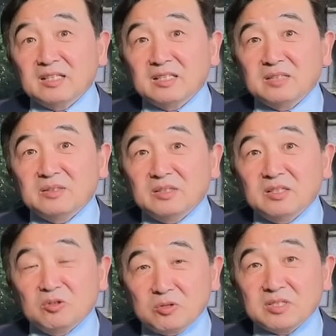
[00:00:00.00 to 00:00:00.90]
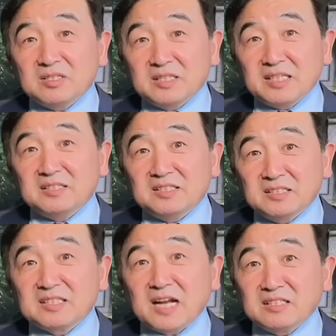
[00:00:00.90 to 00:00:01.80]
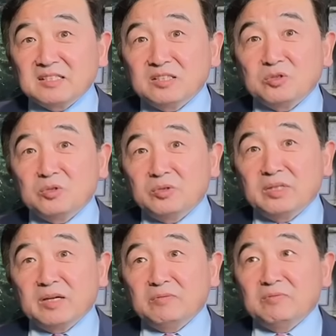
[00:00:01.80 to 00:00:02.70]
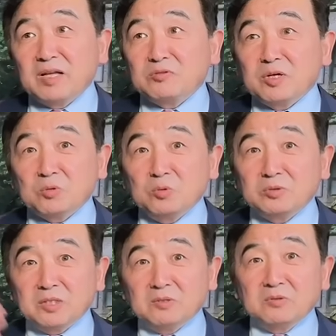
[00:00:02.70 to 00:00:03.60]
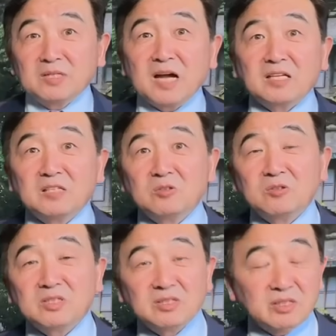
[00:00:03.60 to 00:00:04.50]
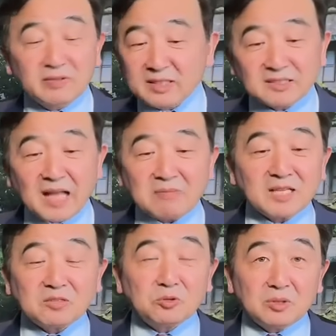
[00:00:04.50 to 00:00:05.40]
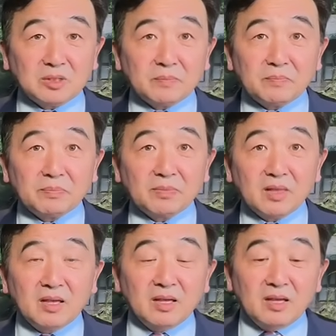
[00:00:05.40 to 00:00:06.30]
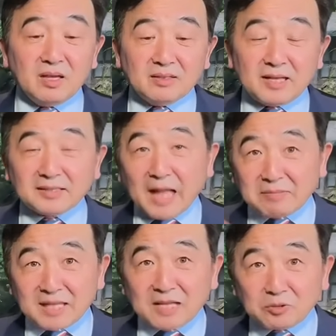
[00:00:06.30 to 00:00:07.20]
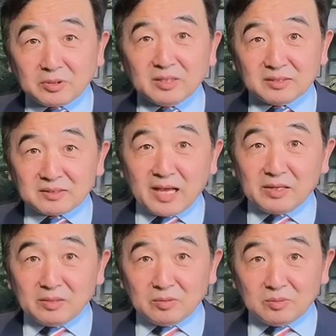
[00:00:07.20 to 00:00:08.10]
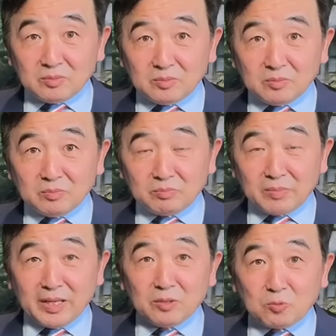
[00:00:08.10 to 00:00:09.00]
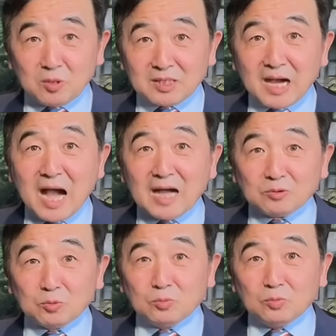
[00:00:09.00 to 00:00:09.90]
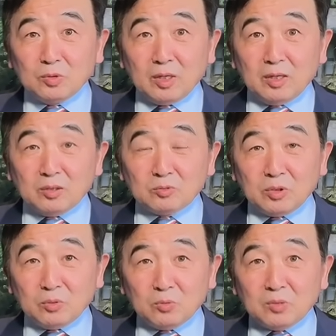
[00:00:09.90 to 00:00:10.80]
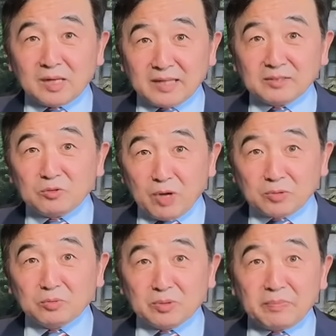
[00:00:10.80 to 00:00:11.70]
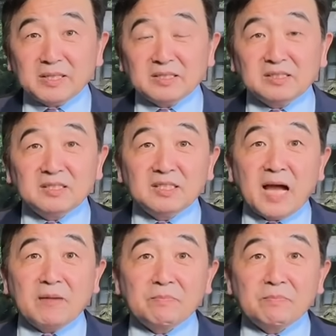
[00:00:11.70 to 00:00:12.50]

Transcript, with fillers: 跟俄罗斯进行战争的区域呢，完全拱手让给俄罗斯，因为他打不下去了。在打不下去的，在美国卡住对乌克兰的援助的背景之下，